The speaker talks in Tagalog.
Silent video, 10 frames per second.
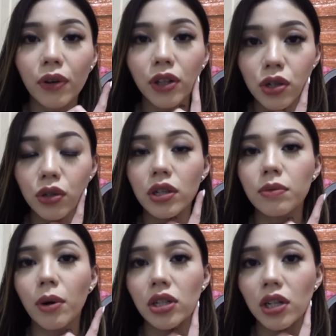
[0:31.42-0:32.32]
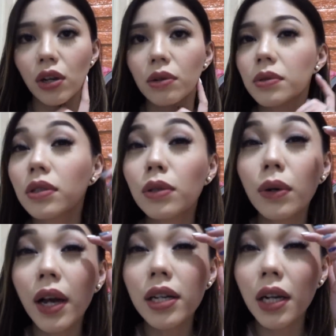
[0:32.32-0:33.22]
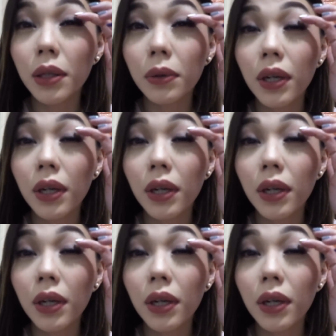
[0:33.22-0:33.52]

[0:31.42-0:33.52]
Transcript: Ang foundation ko is Marc Jacobs. So, yung eyeshadow